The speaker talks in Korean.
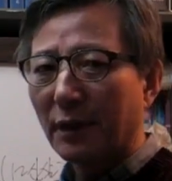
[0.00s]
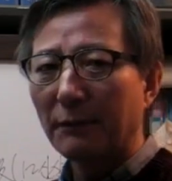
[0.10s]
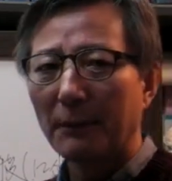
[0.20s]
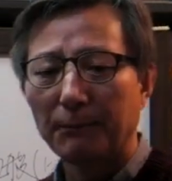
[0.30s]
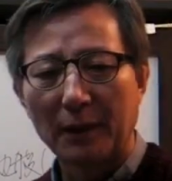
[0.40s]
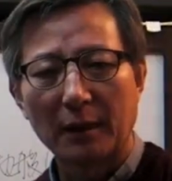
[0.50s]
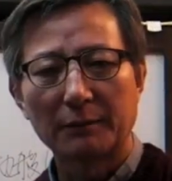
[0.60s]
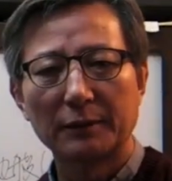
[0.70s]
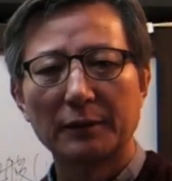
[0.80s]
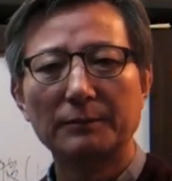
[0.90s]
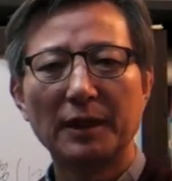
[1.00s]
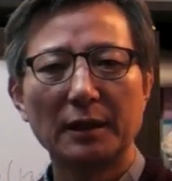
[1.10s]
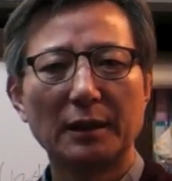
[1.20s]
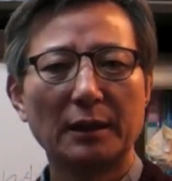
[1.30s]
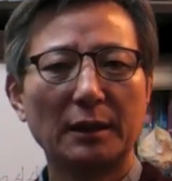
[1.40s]
삼합 반합은
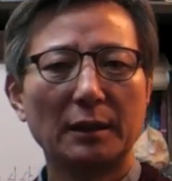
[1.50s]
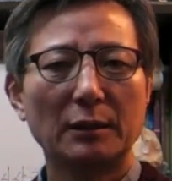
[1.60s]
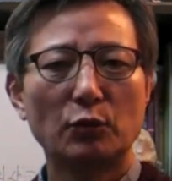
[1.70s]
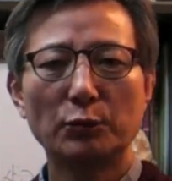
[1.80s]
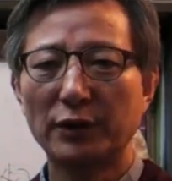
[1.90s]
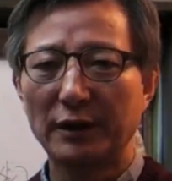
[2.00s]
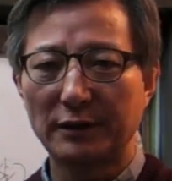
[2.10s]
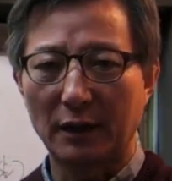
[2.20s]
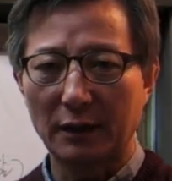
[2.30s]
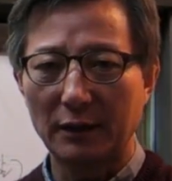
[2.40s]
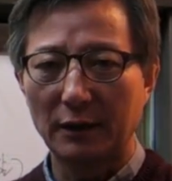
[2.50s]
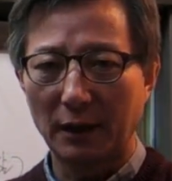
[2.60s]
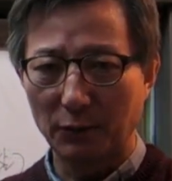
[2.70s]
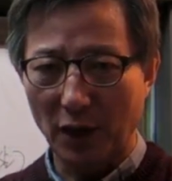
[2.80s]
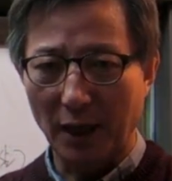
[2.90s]
음량이 구분되어 있지 않기
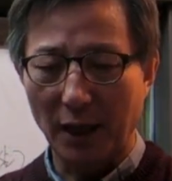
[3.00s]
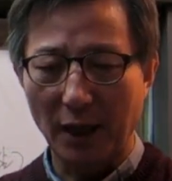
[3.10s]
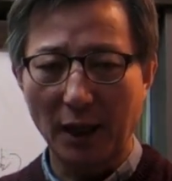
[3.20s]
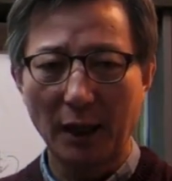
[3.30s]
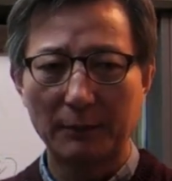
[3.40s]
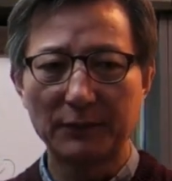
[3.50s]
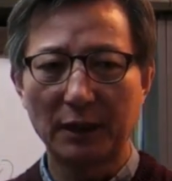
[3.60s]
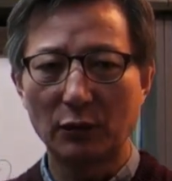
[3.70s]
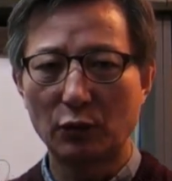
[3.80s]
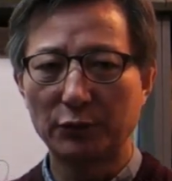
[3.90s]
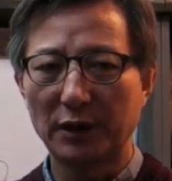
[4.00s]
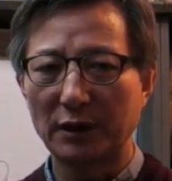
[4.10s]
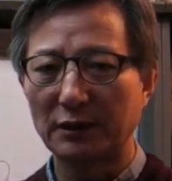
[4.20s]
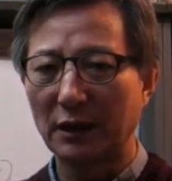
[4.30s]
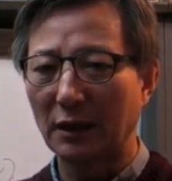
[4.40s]
때문에 음량이 구분되어
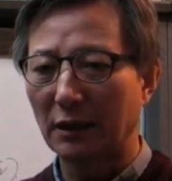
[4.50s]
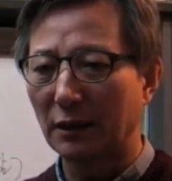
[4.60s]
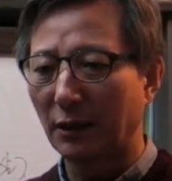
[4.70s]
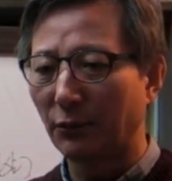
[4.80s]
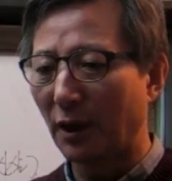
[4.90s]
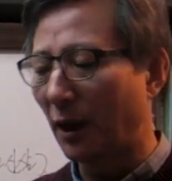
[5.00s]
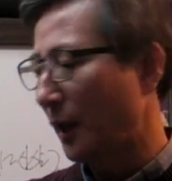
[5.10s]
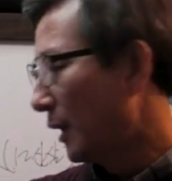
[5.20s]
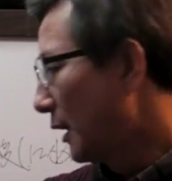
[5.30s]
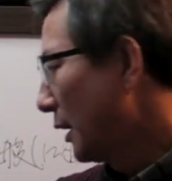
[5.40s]
있지 않기 때문에